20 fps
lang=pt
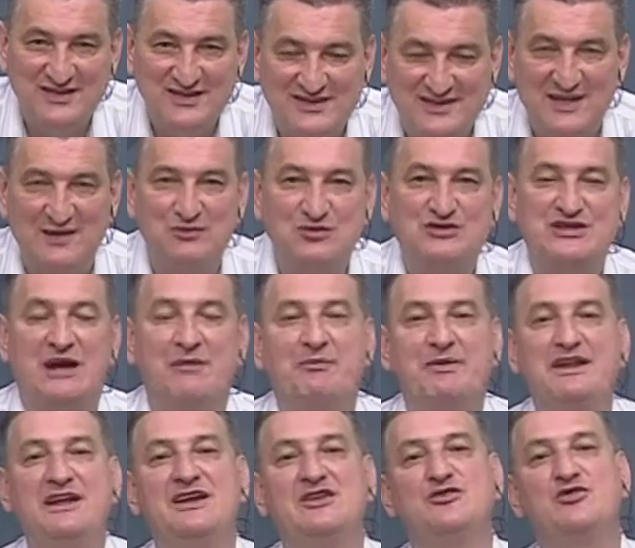Estamos
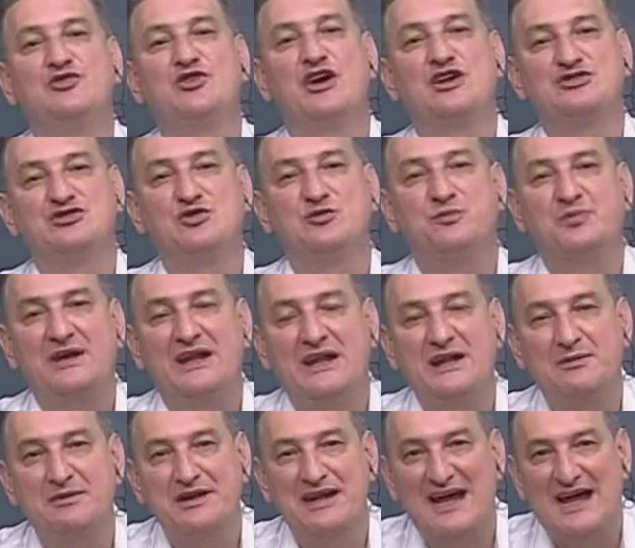abrindo o nosso
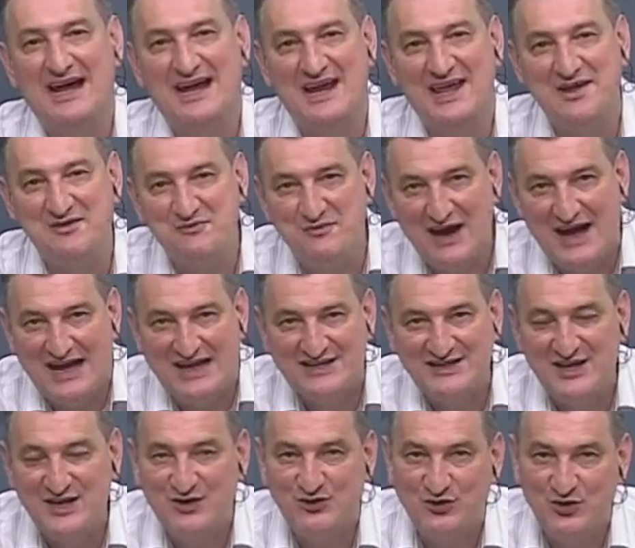preliminar, a
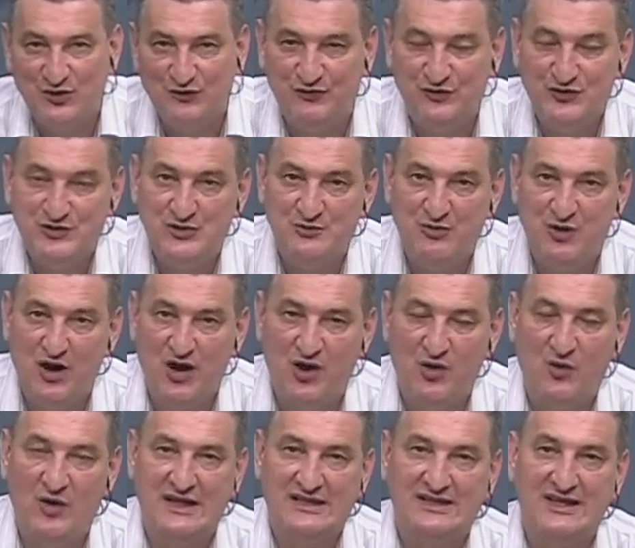imagem do
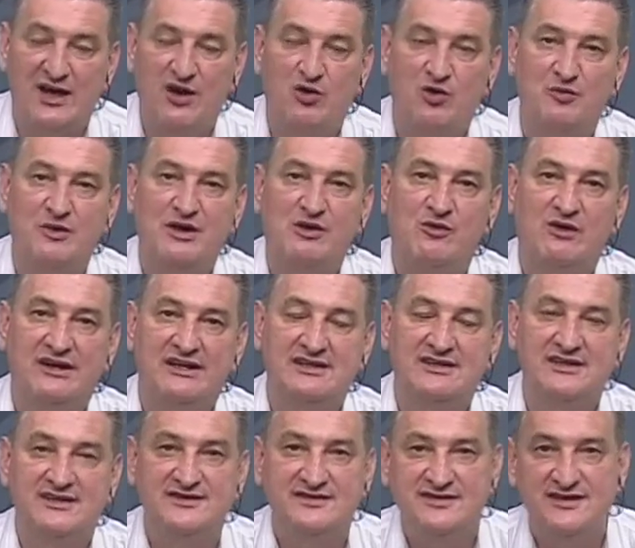futebol, até
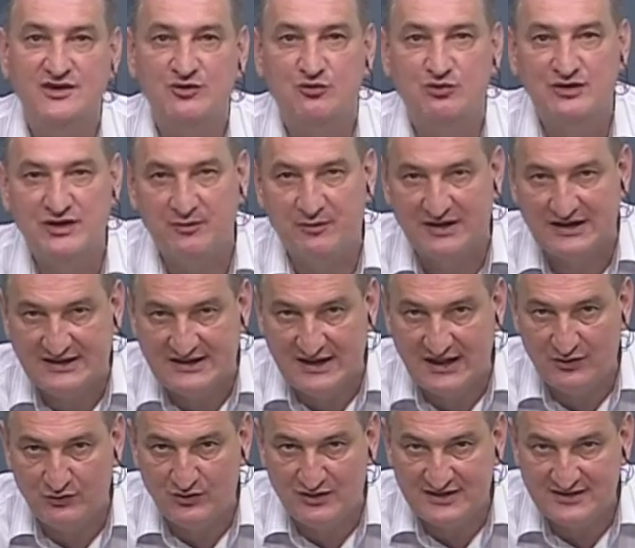1h45,
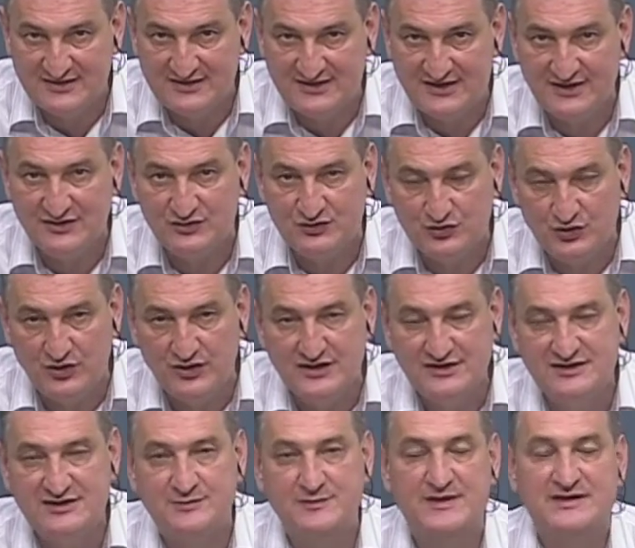debatendo as
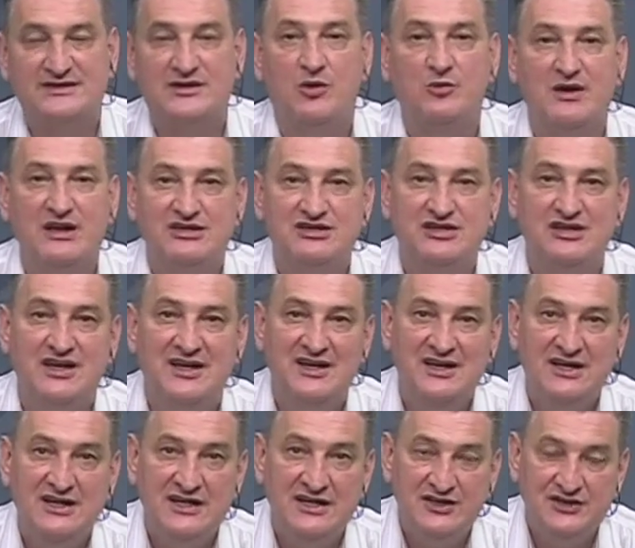questões, especialmente
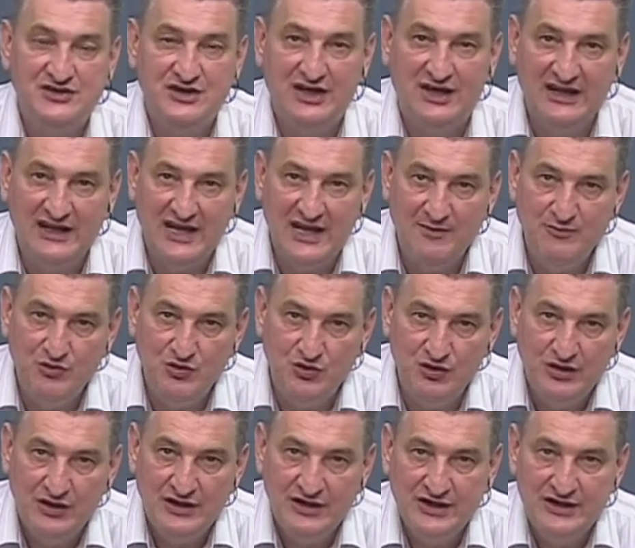de
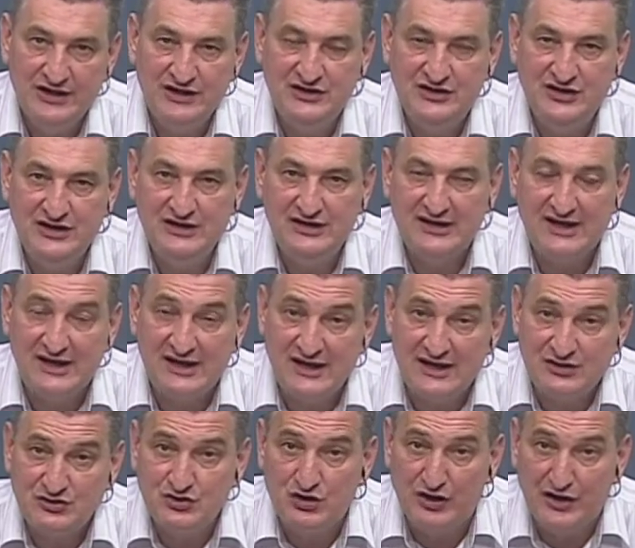Grêmio e de
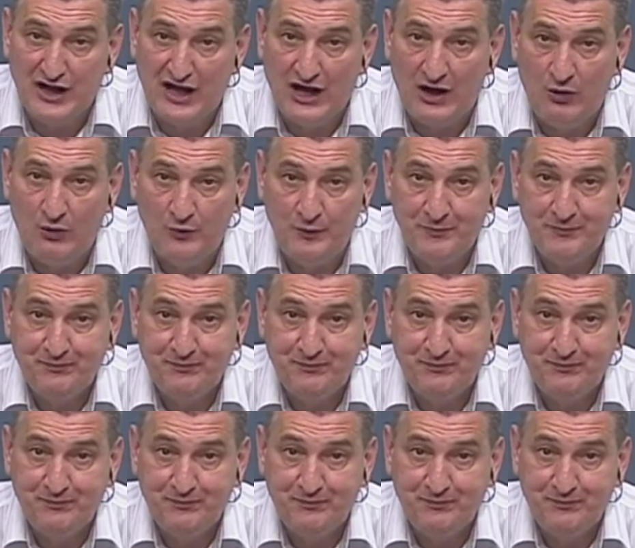Internacional.